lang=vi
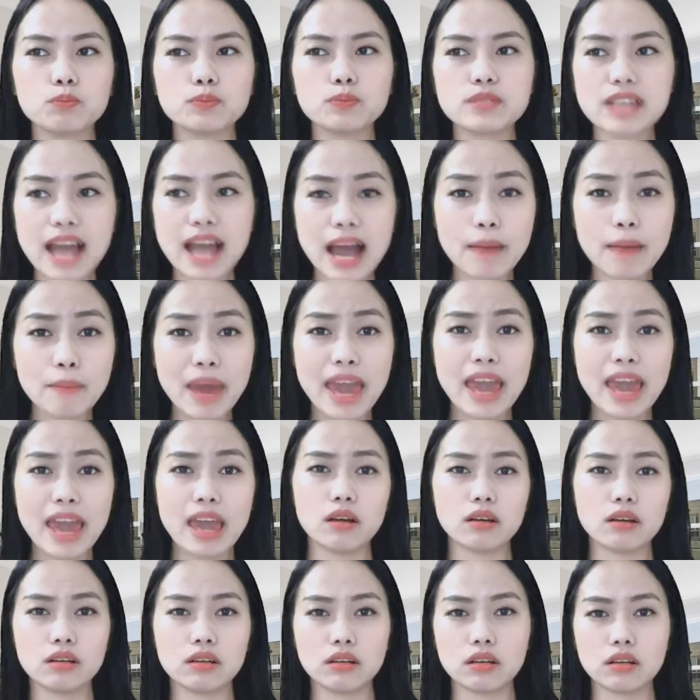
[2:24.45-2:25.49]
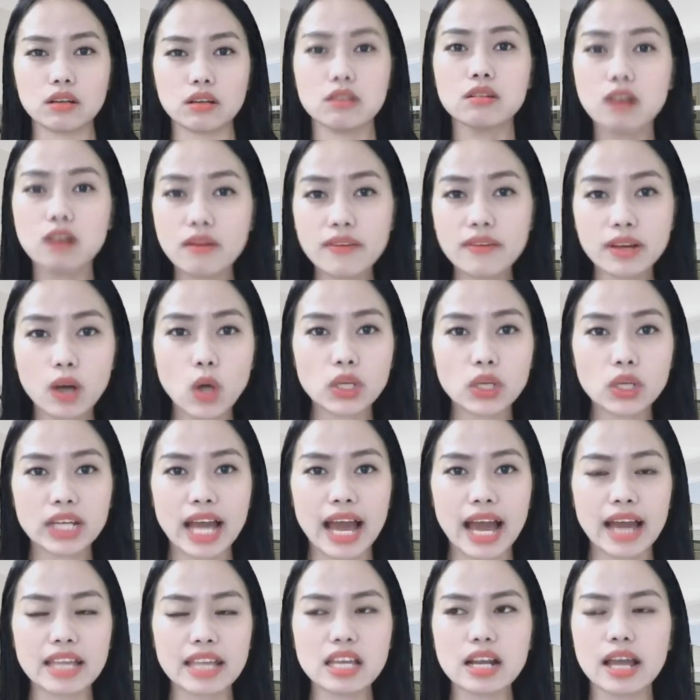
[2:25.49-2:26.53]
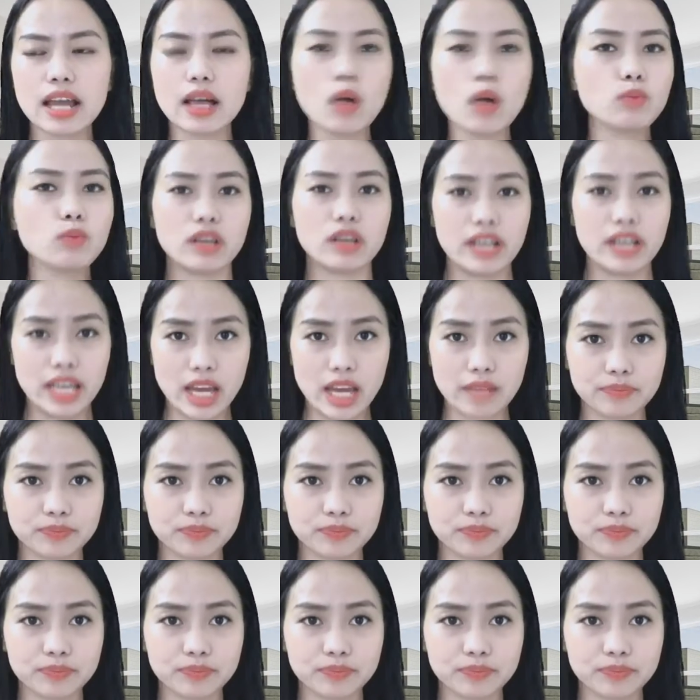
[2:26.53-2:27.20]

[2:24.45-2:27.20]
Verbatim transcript: cha mẹ hứa với con cái nhưng lại không thực hiện